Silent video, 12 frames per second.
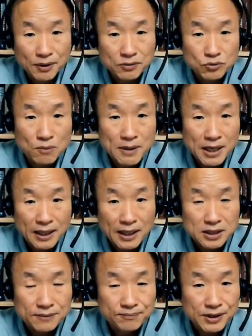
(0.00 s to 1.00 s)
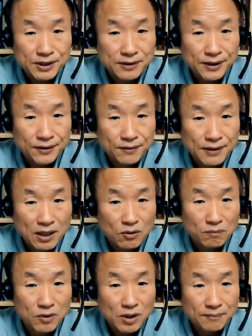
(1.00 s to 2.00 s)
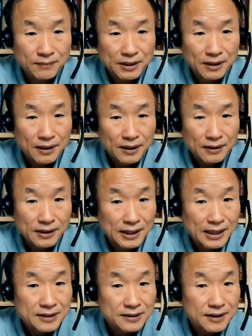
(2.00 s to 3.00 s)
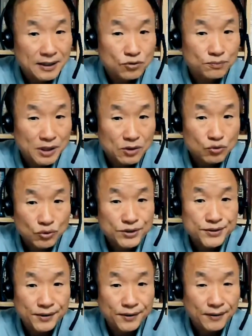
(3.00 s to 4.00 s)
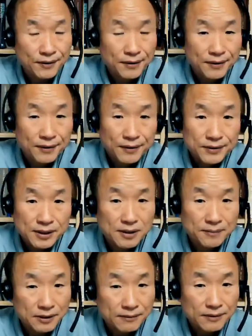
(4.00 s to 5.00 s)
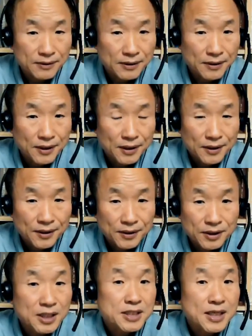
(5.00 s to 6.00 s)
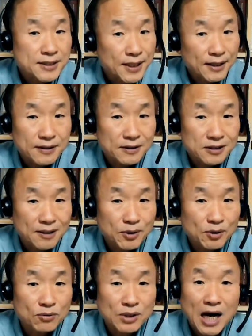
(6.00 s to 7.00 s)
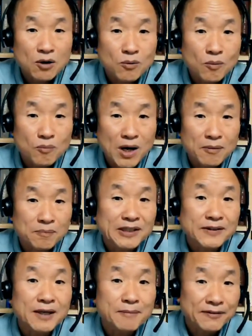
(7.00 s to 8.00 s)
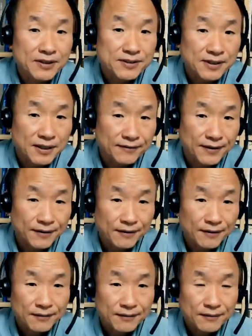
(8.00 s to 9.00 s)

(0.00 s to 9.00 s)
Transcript: 뭐 조만간 한 10년 내로 한국 모함이 네다섯 대쯤 될 수도 있어요. 자, 그러면 2차 세계대전 때 미국은 한국 모함을 몇 대 만들었을 것 같아요?